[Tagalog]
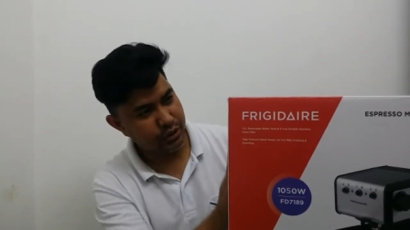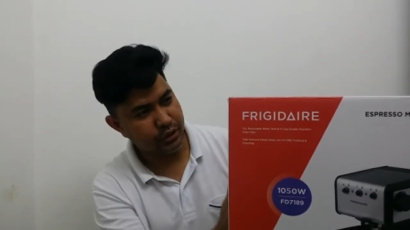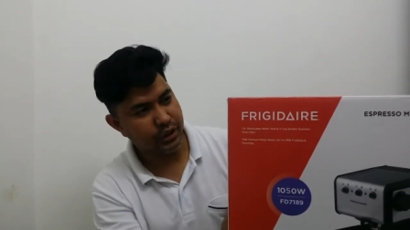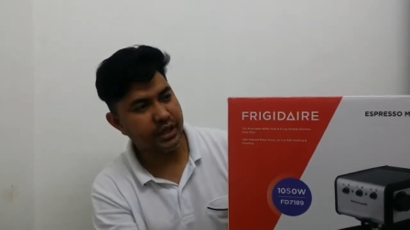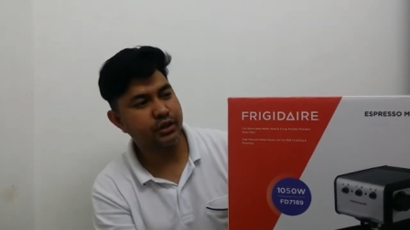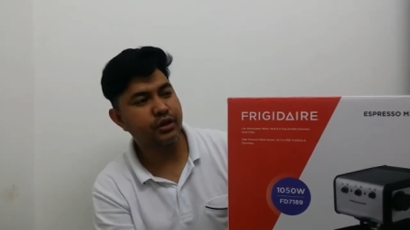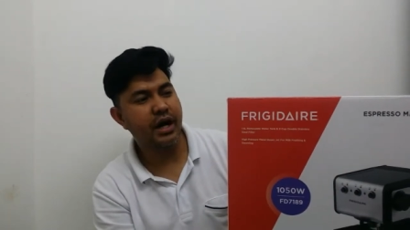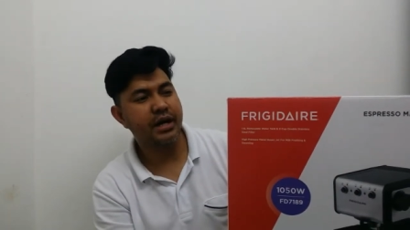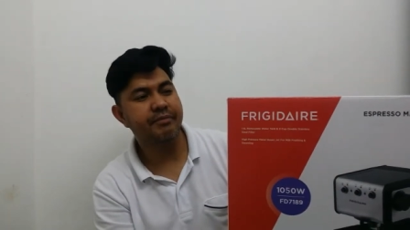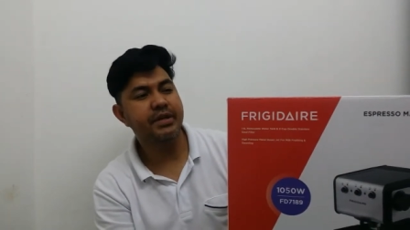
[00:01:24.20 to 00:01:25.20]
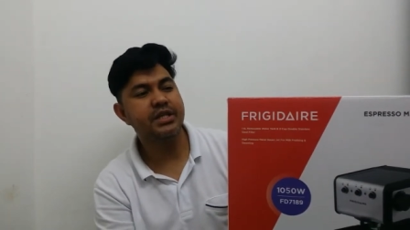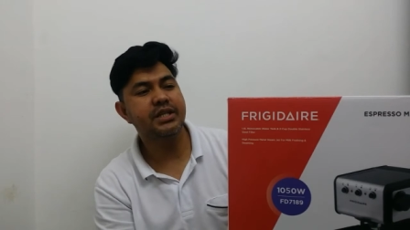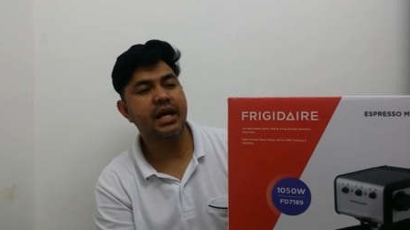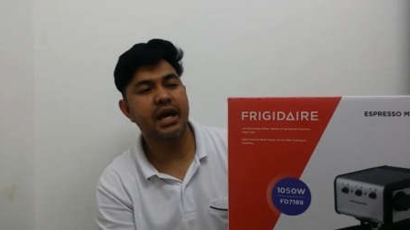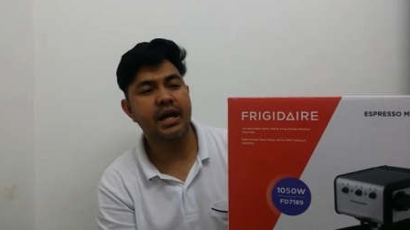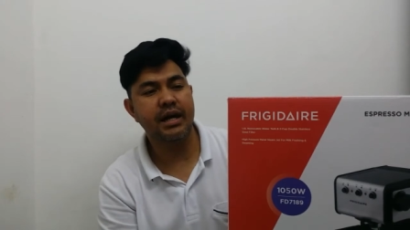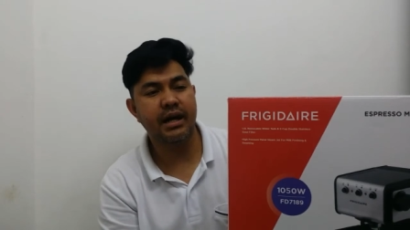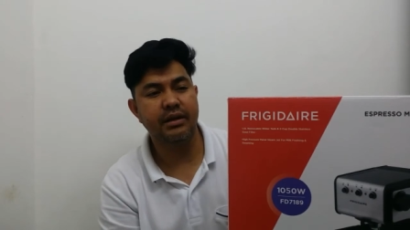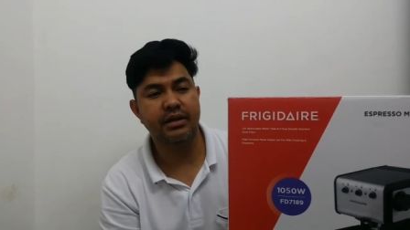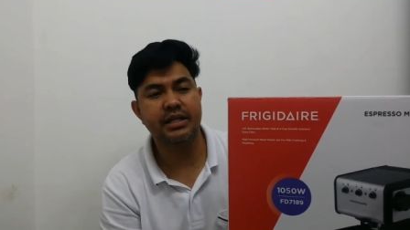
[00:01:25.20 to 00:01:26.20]
So ito ay Frigidaire
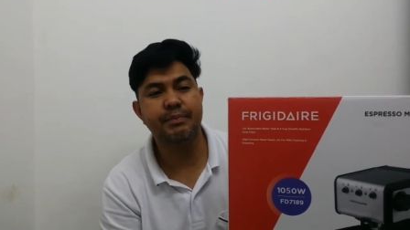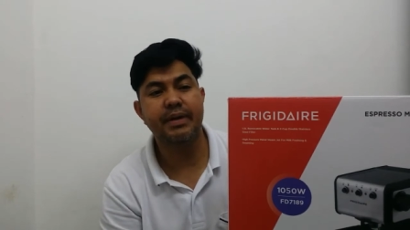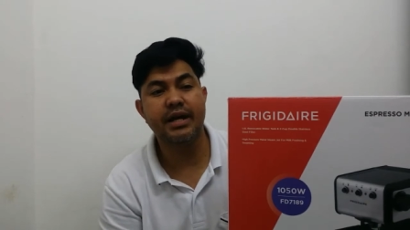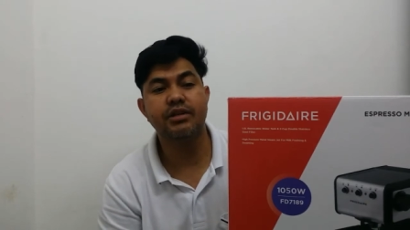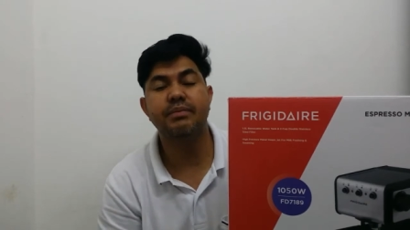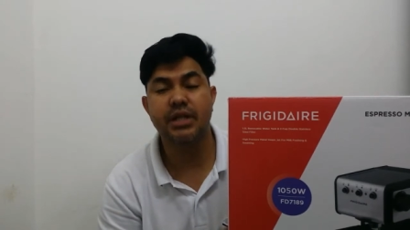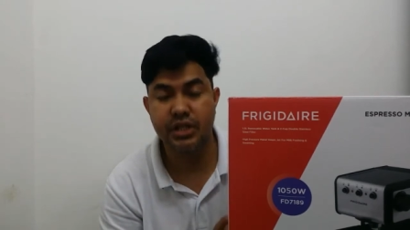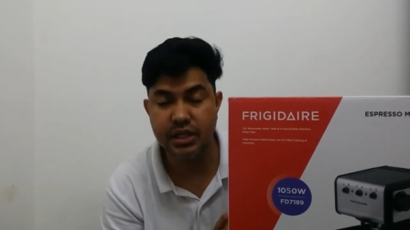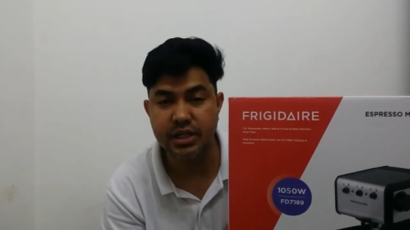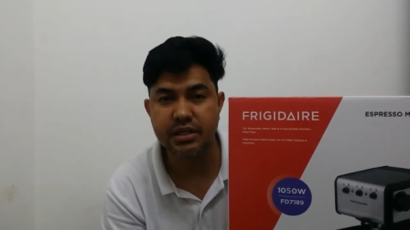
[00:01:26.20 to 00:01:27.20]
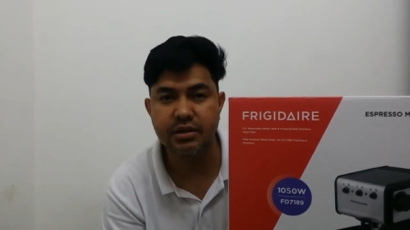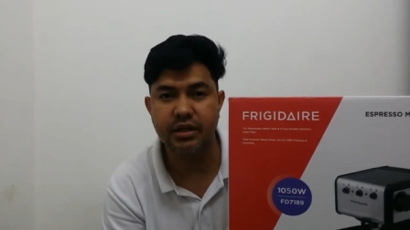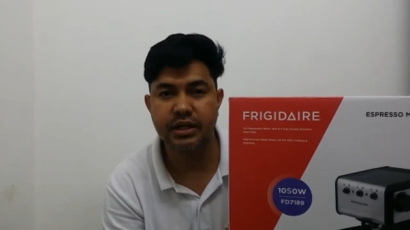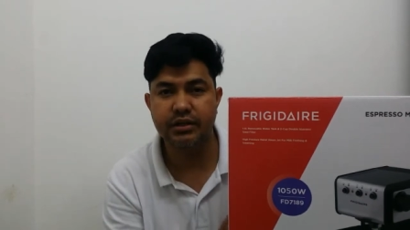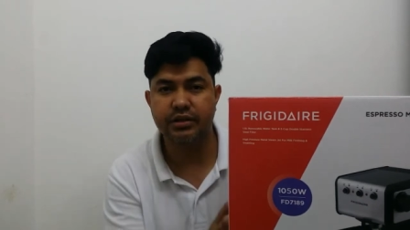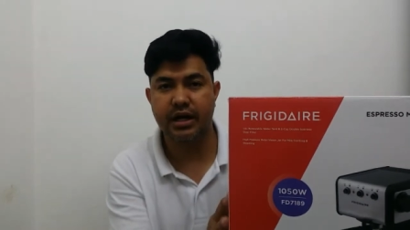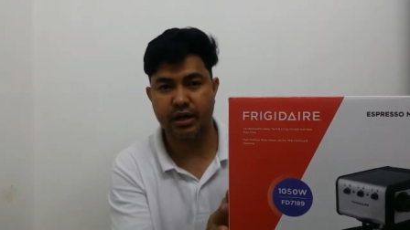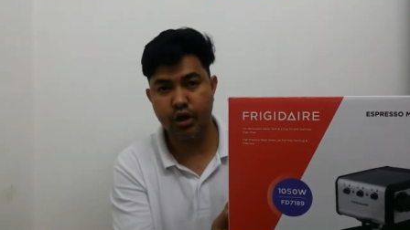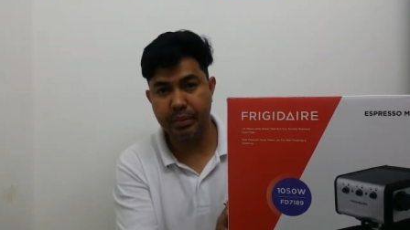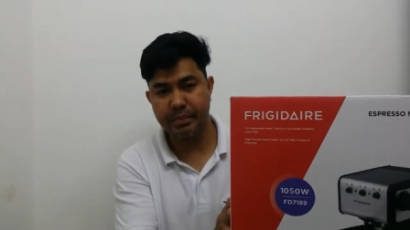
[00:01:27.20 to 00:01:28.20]
ano, espresso machine or yung uh,
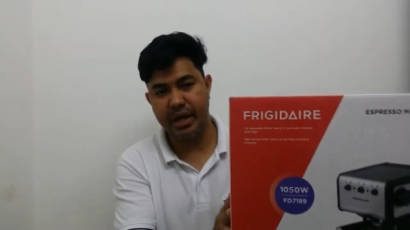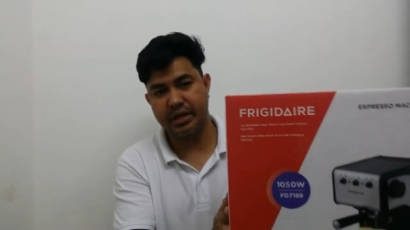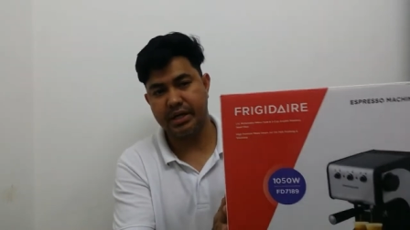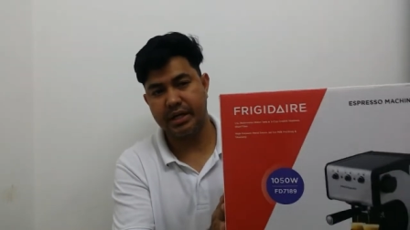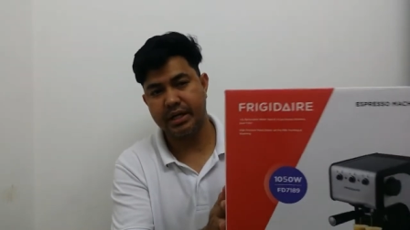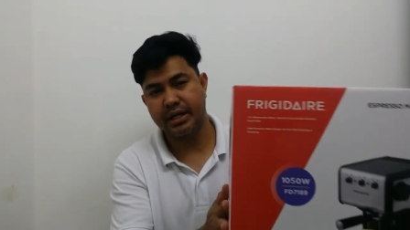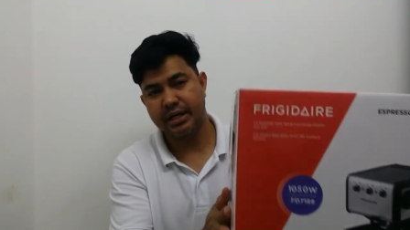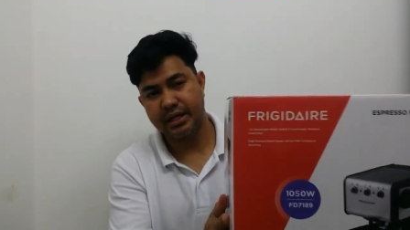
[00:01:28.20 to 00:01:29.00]
coffee maker.